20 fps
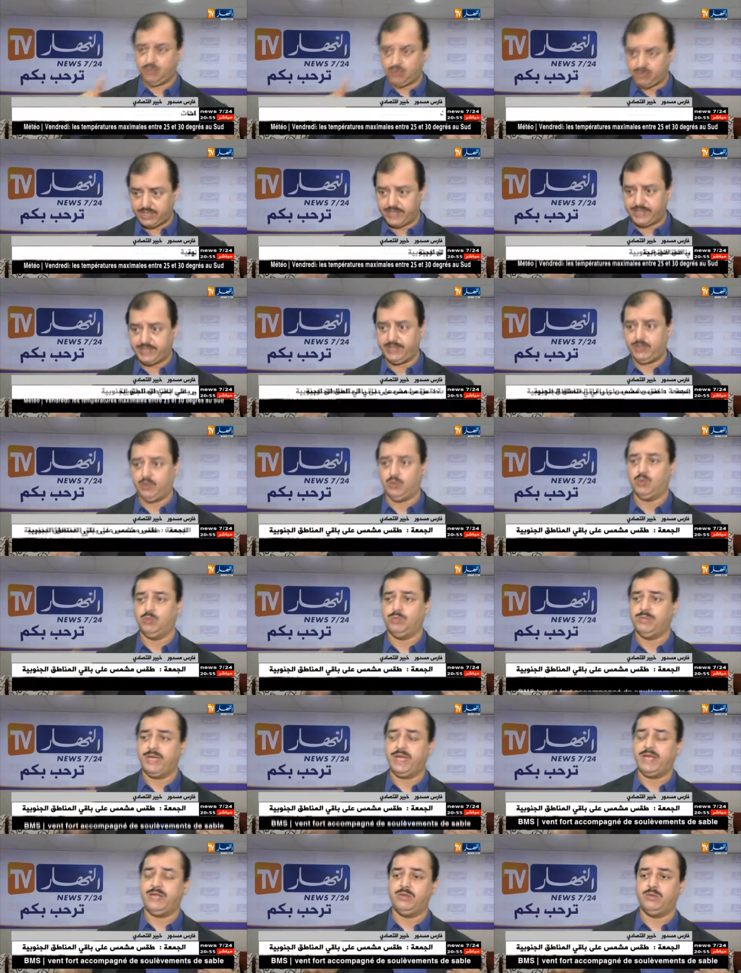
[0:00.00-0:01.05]
تصرح
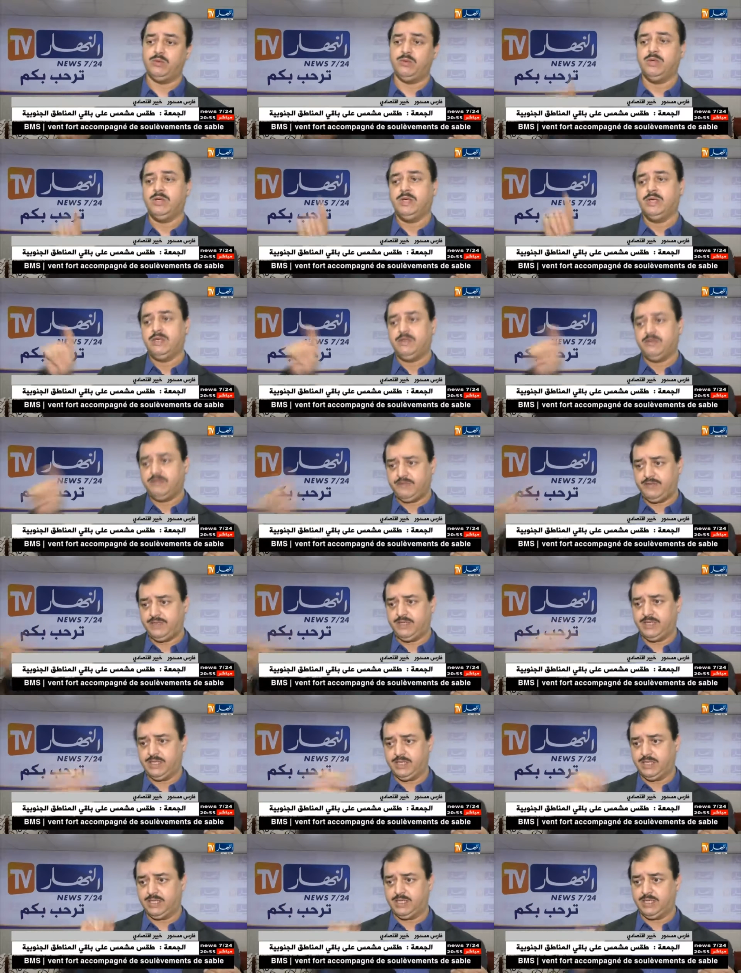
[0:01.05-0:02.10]
بأنه
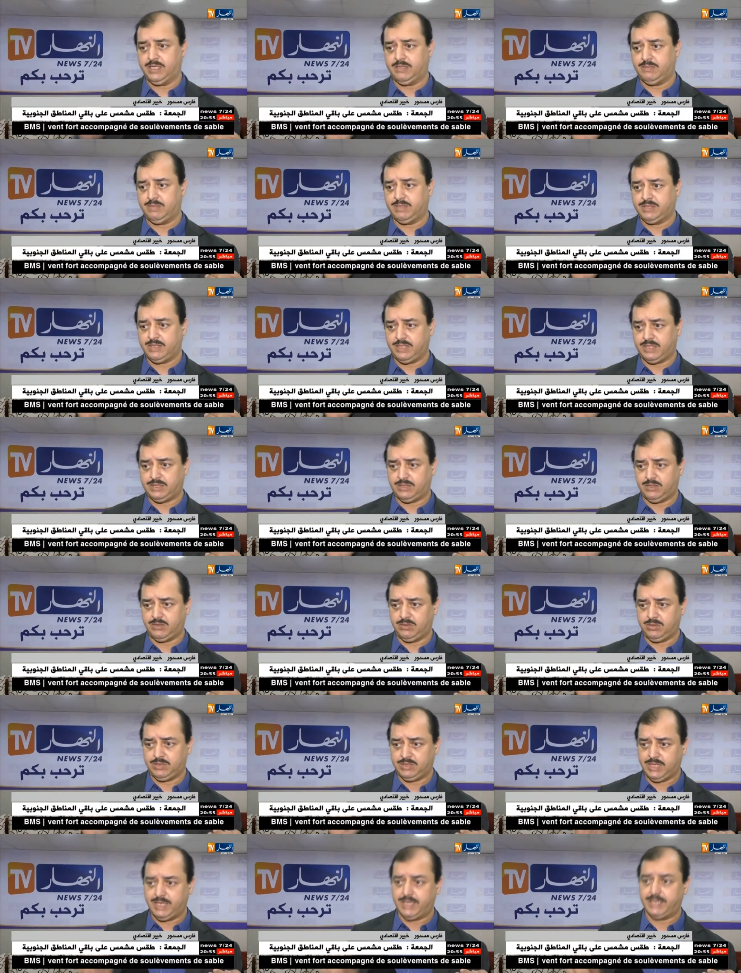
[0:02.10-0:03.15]
في منطقة
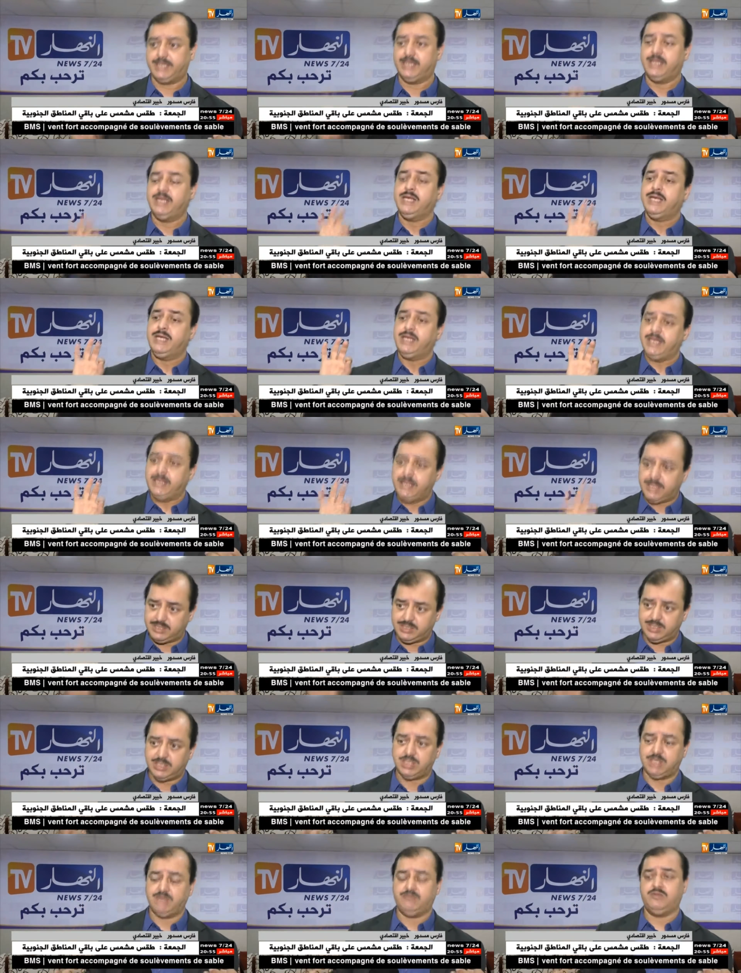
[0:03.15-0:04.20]
الهجار
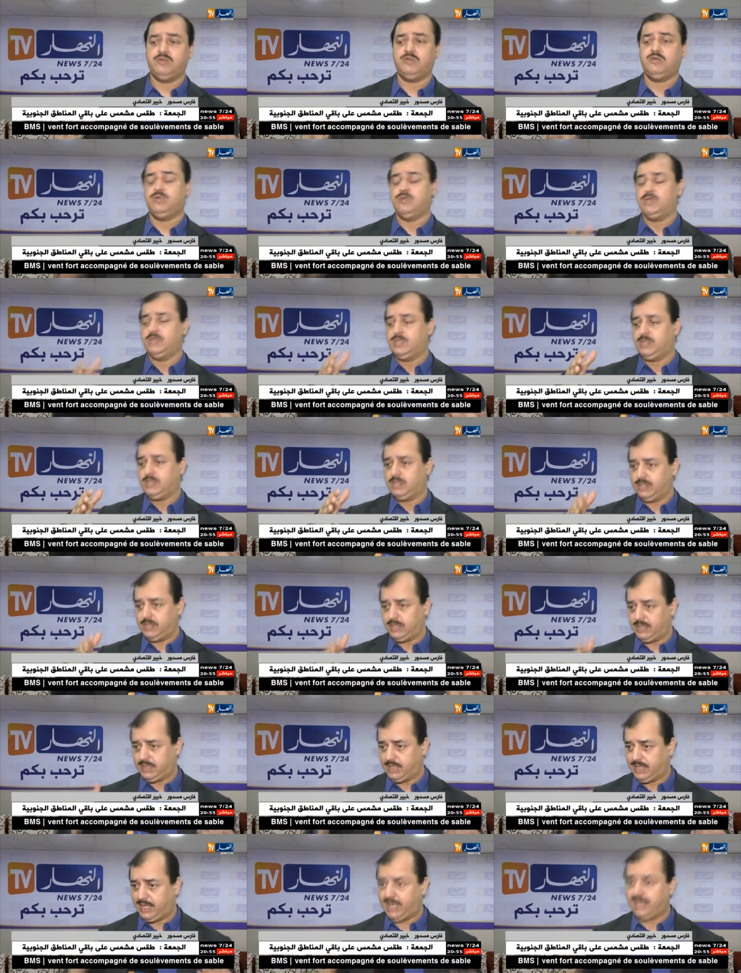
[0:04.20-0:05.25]
اكتشفوا
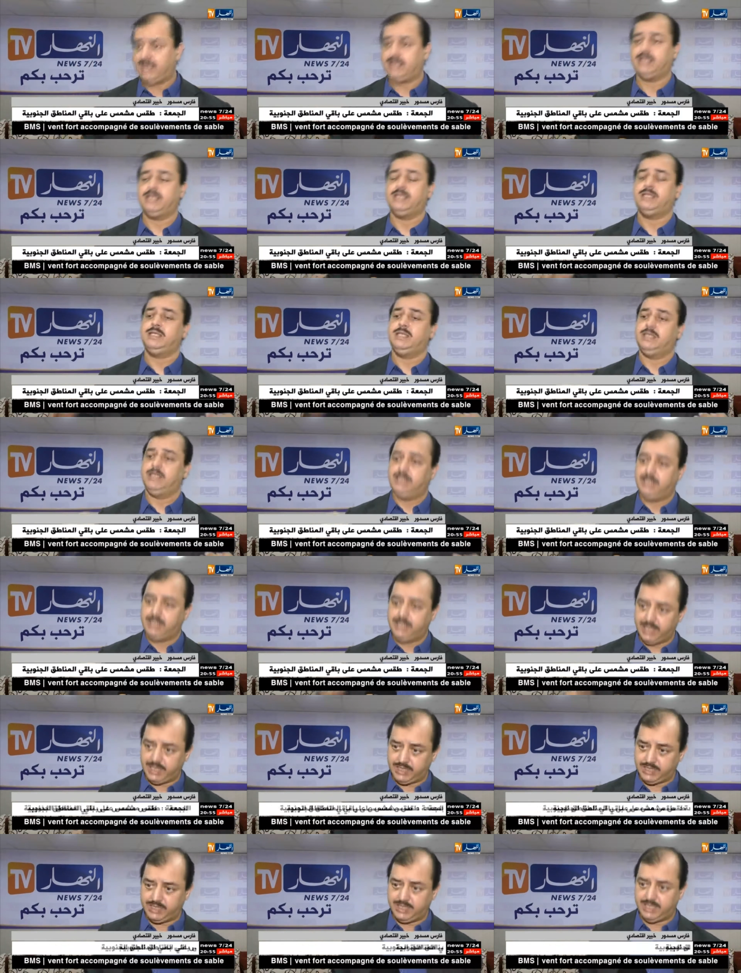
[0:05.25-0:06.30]
آه، حقلا
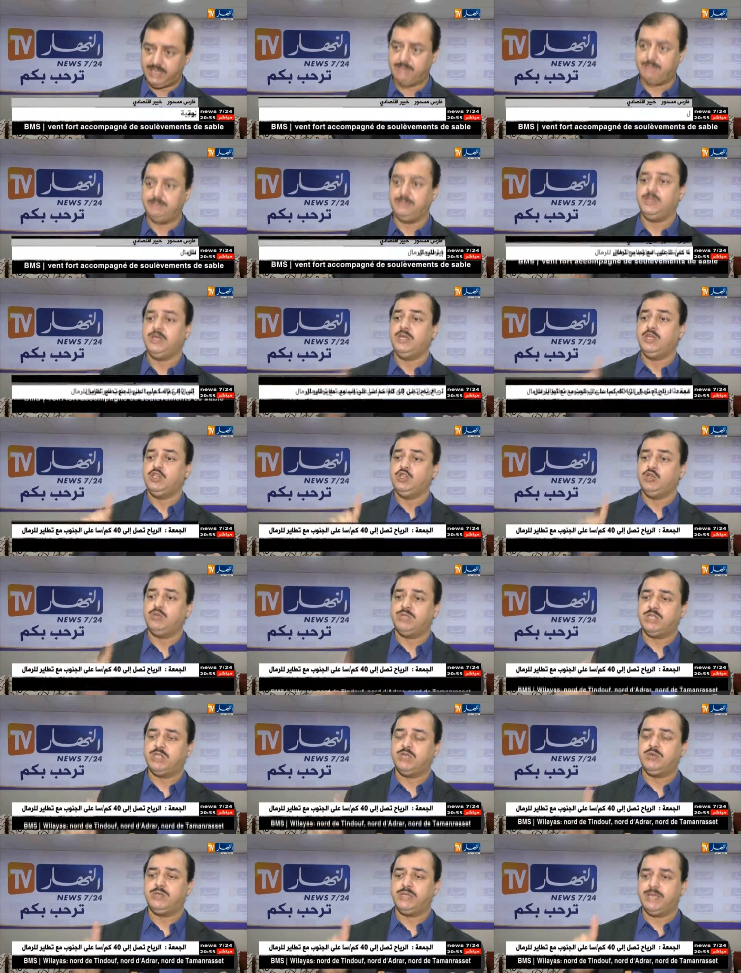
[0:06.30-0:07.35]
للذهب
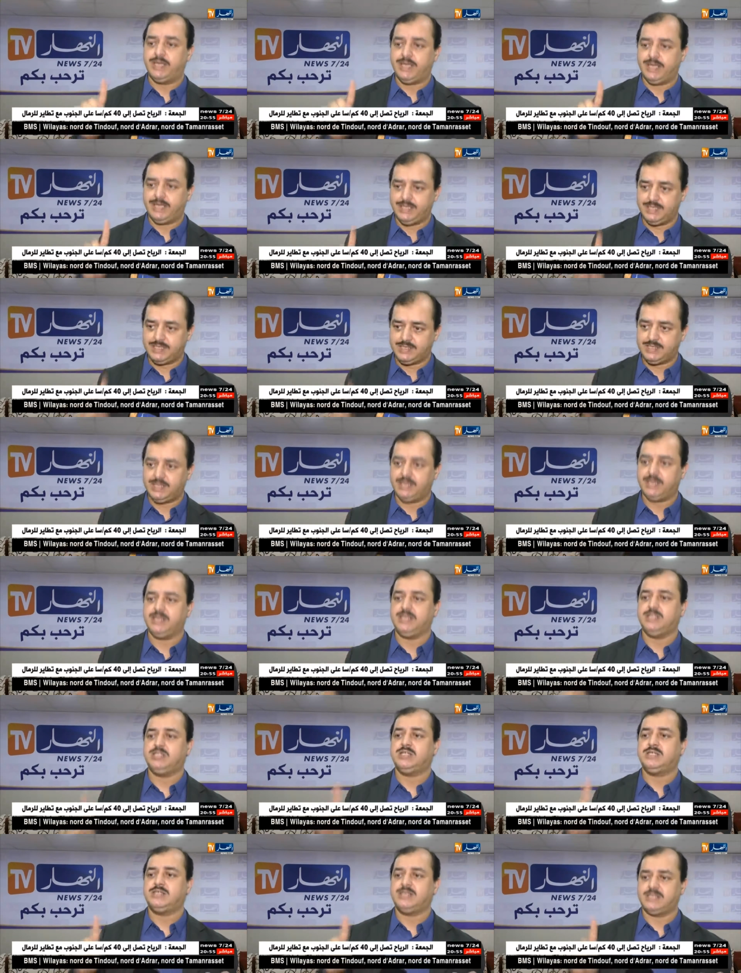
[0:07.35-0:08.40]
يمكننا أن
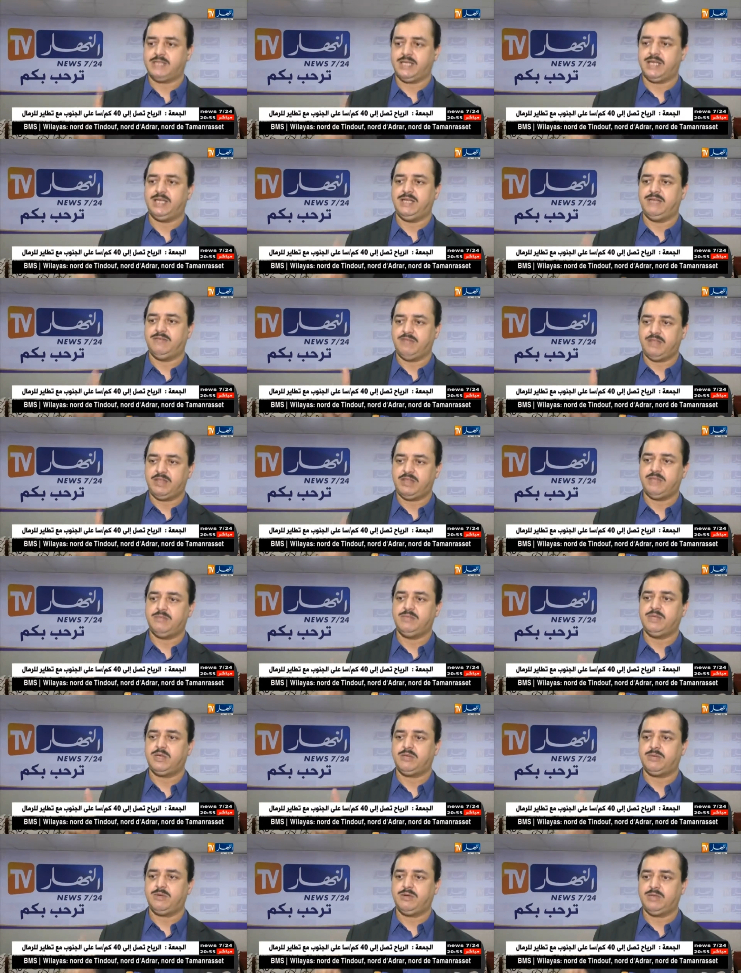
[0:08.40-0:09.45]
نستخرج
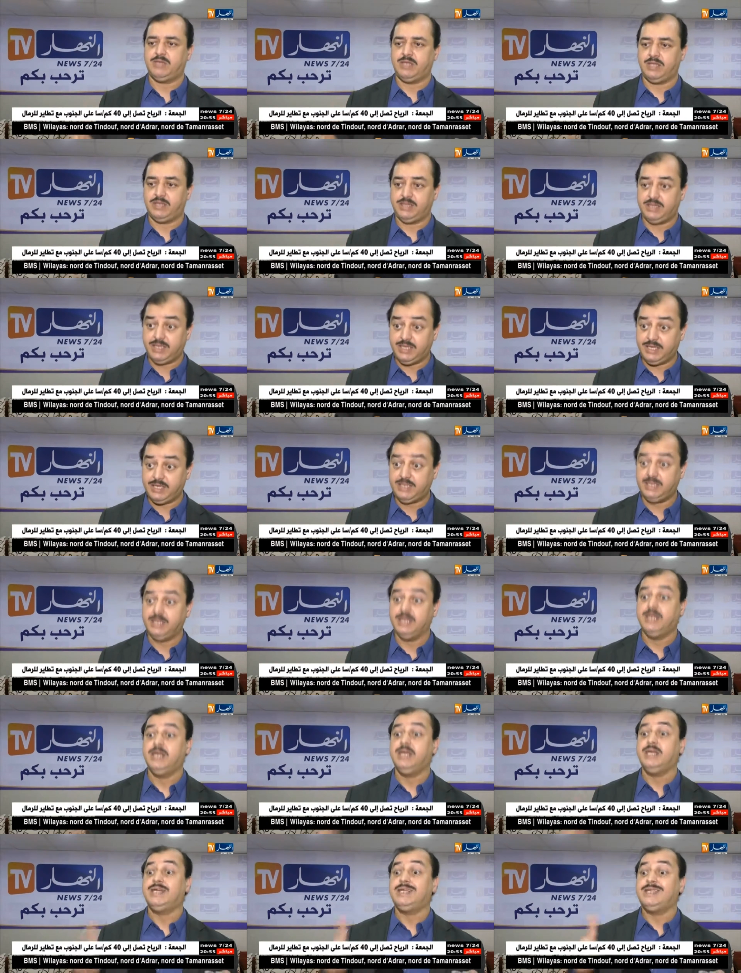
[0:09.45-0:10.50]
9334
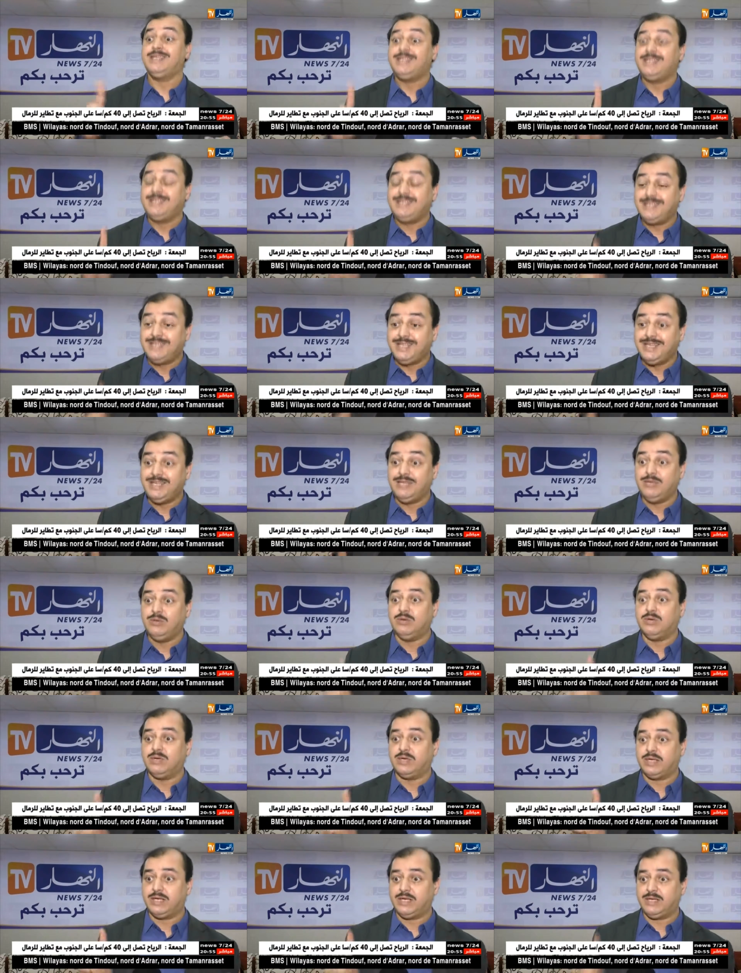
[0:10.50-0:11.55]

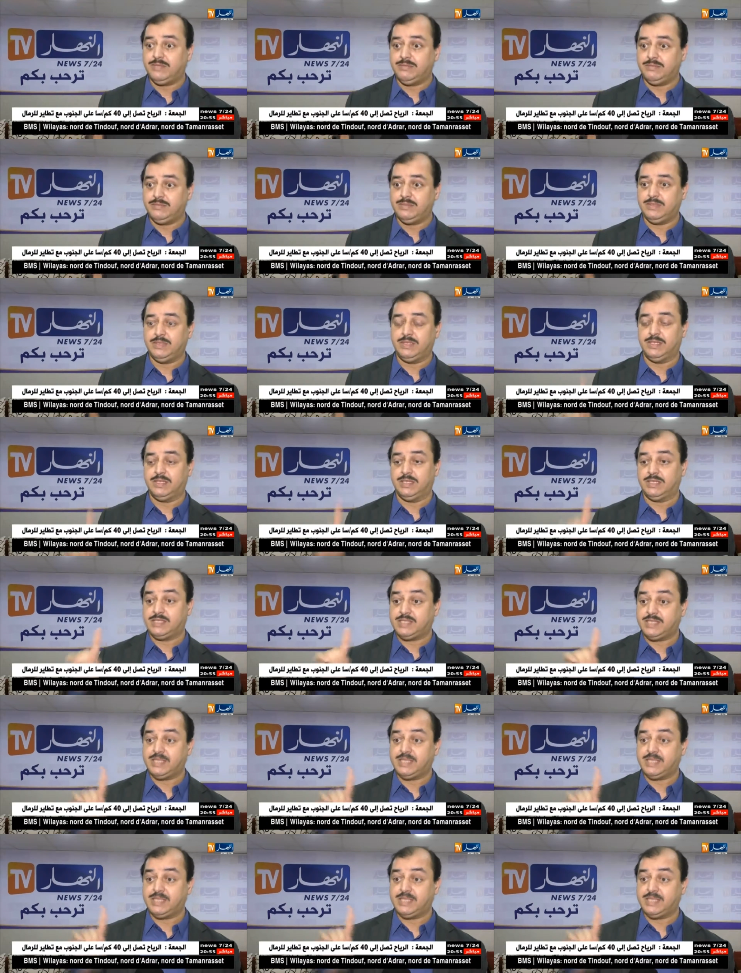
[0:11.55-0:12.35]
كيلوغرام آه،